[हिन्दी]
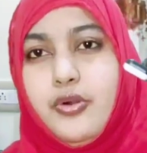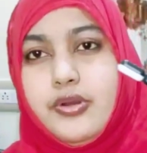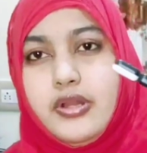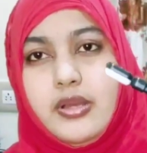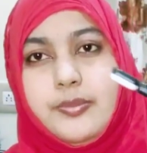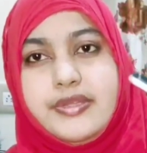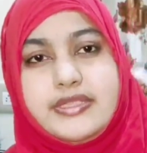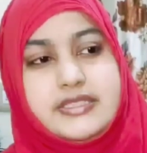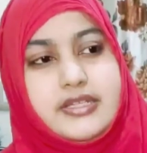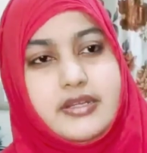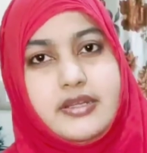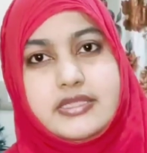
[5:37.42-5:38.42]
और आप इस
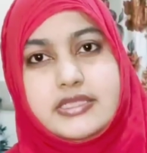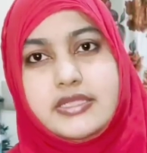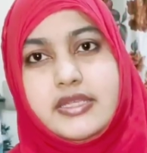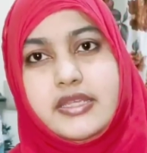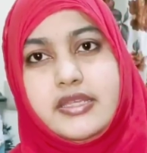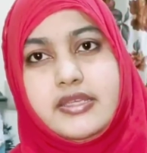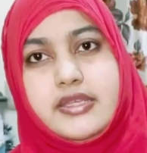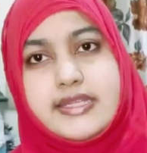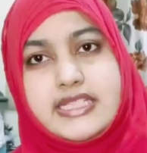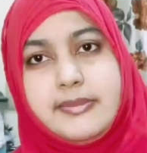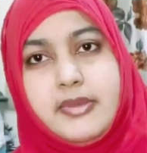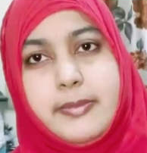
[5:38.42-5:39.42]
तरह से
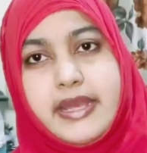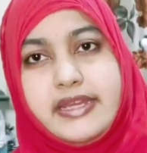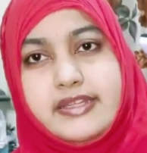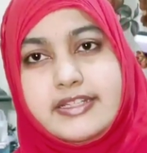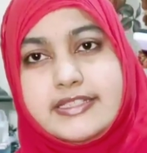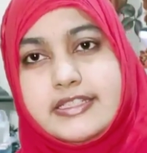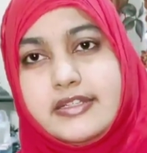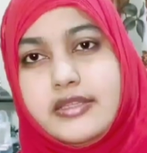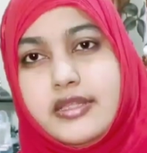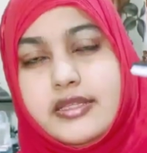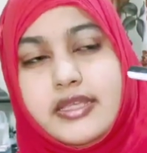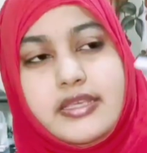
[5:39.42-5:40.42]
कैसे भी बेंड कर
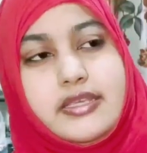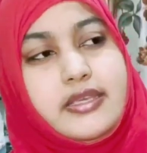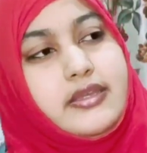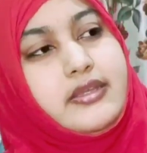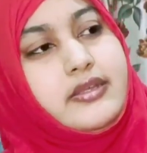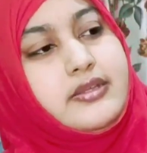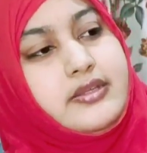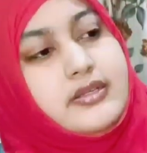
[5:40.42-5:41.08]
सकते हैं देखिए